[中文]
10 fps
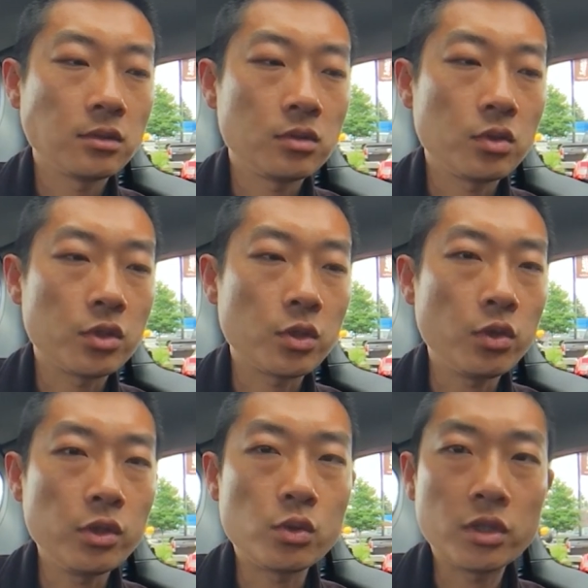就是
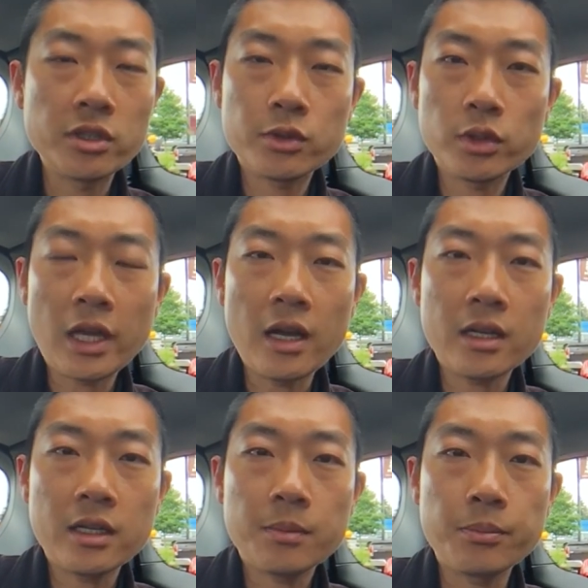会觉得说它
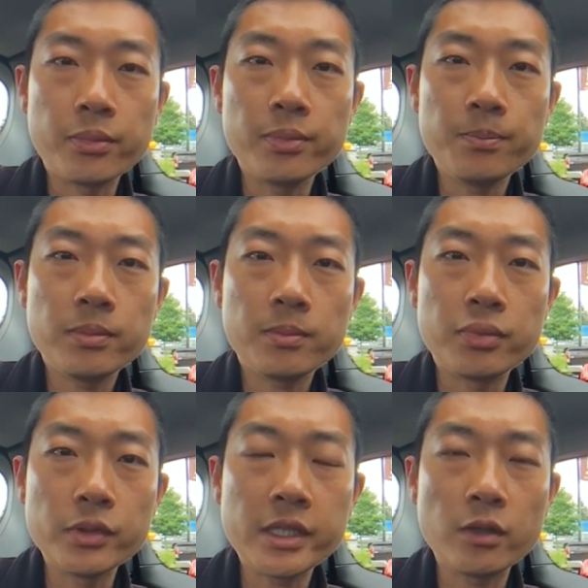
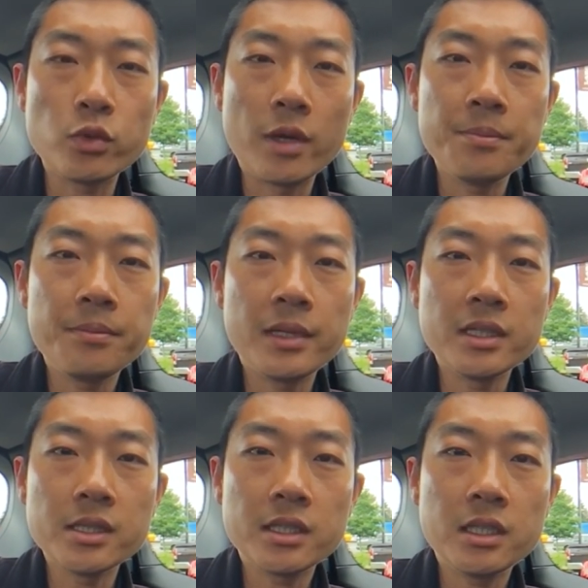不像原本
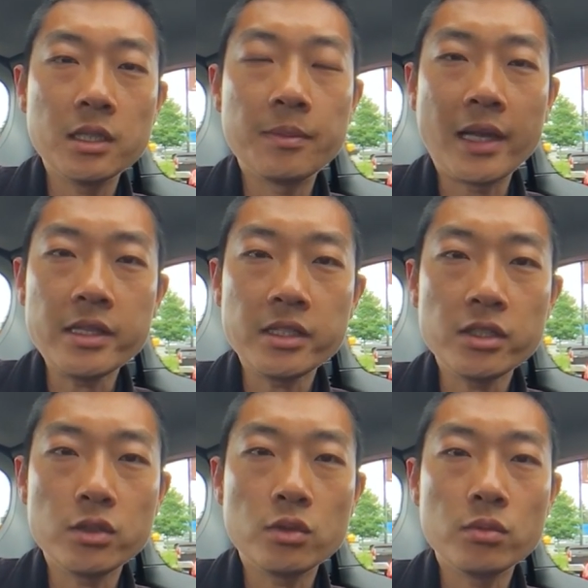刻板的
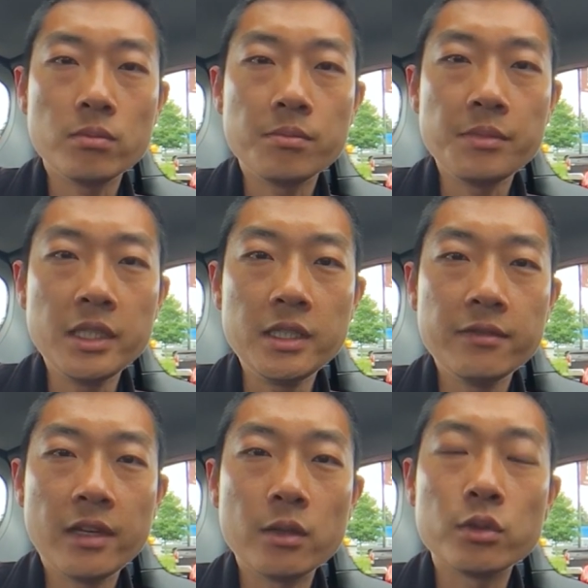这种
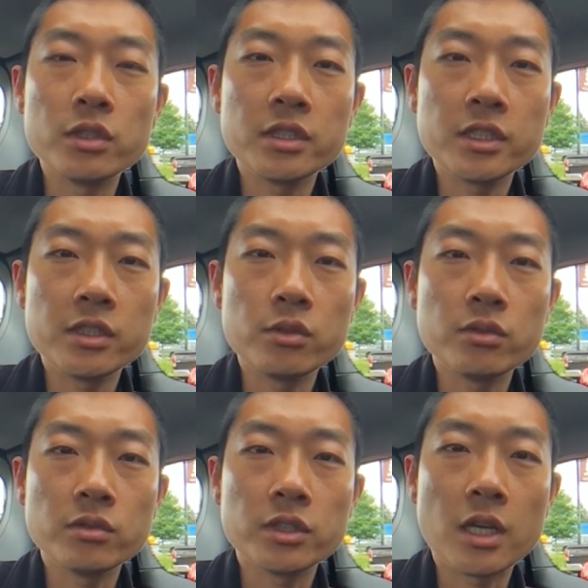minivan 或者这种
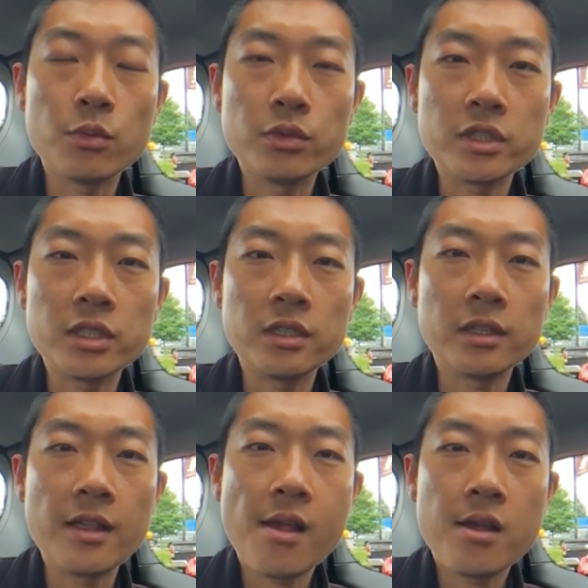商务车。
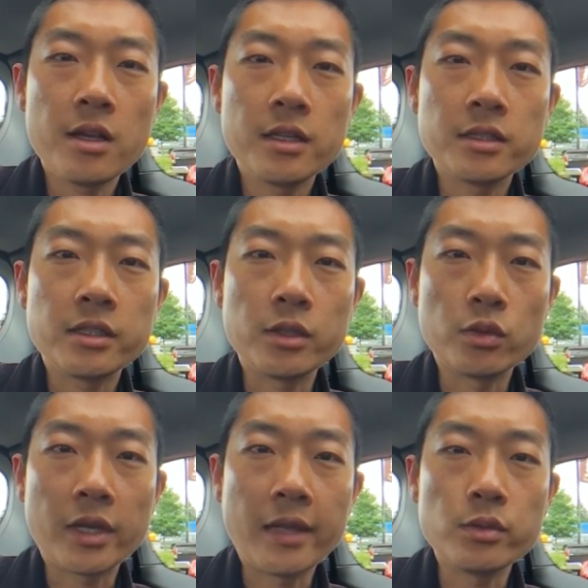这
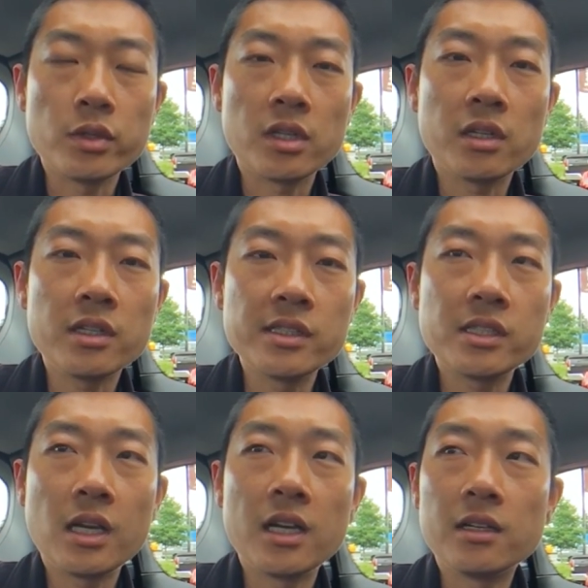种感觉，而更
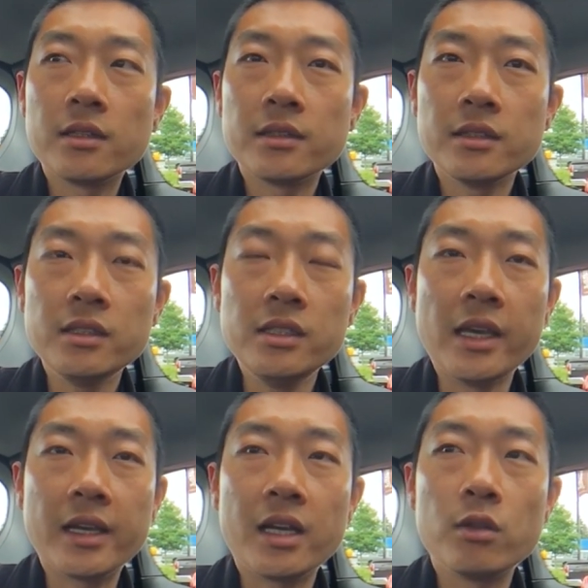像一
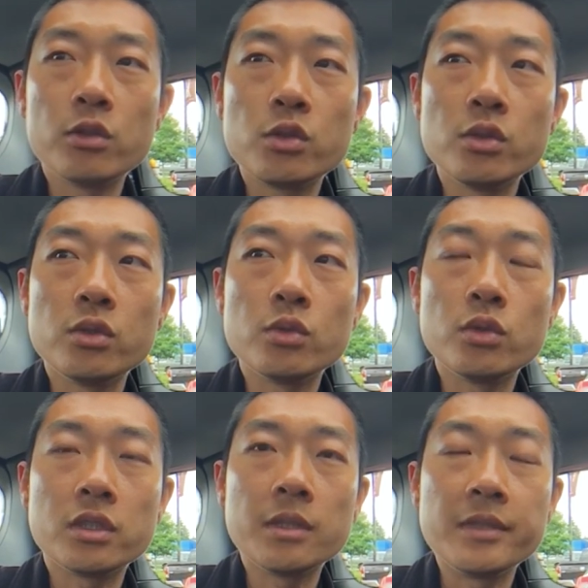眼看过去，如
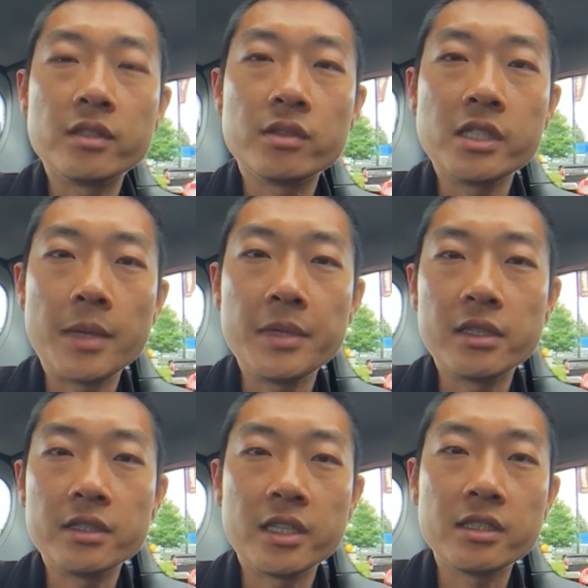果特别从前面
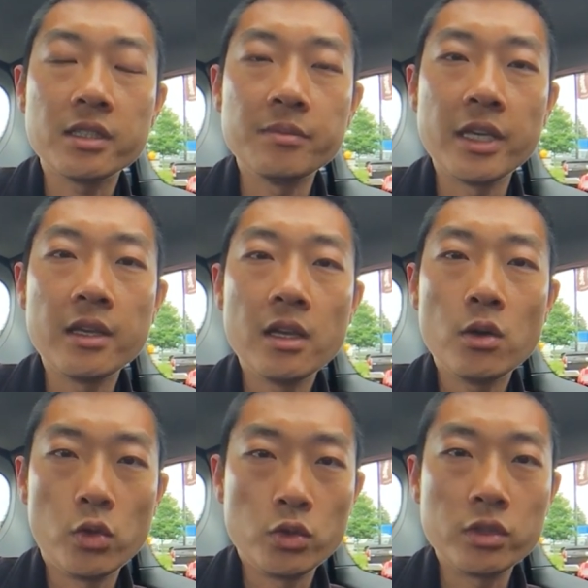和前侧面，
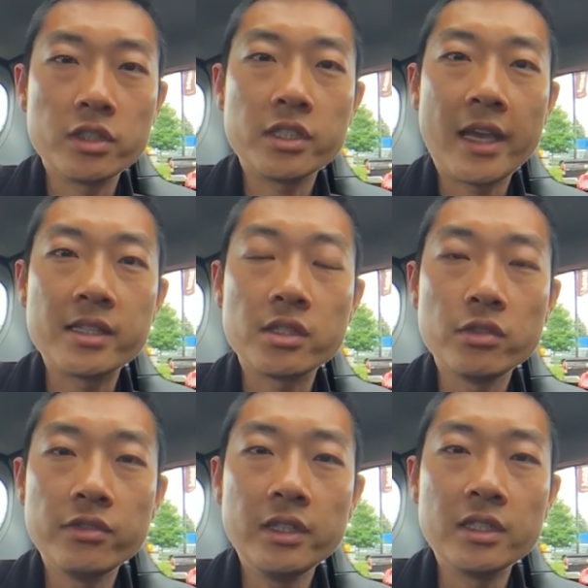会觉得是
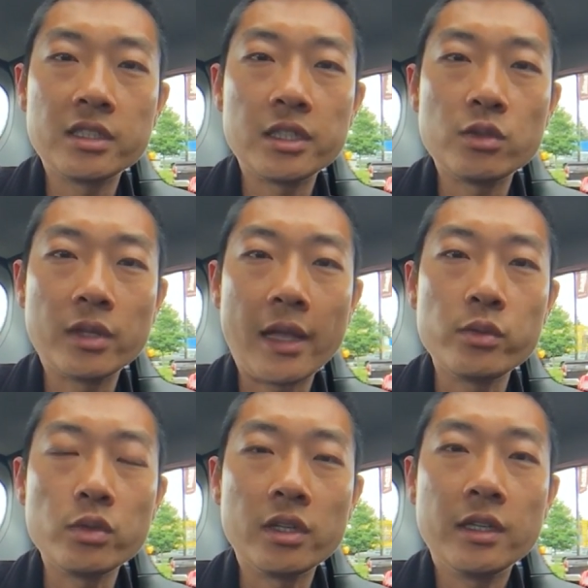SUV 的这种感
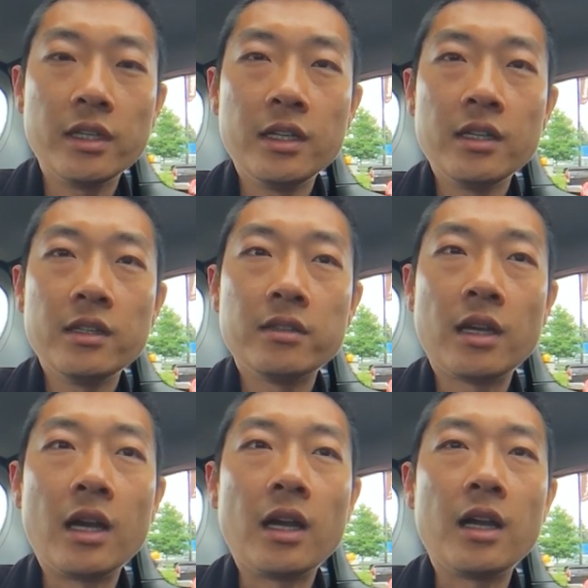觉。
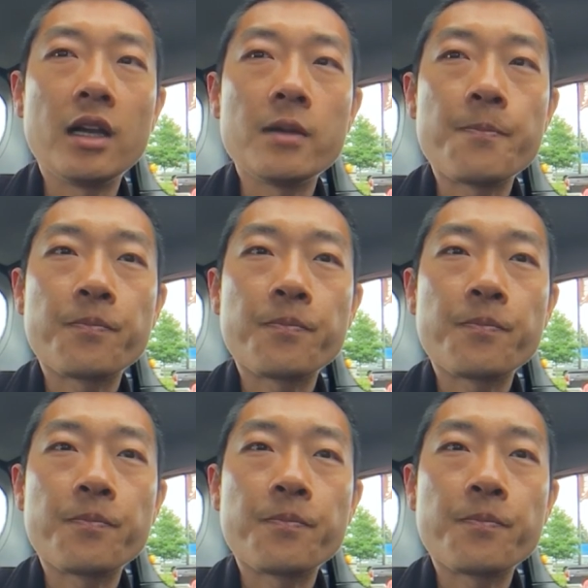那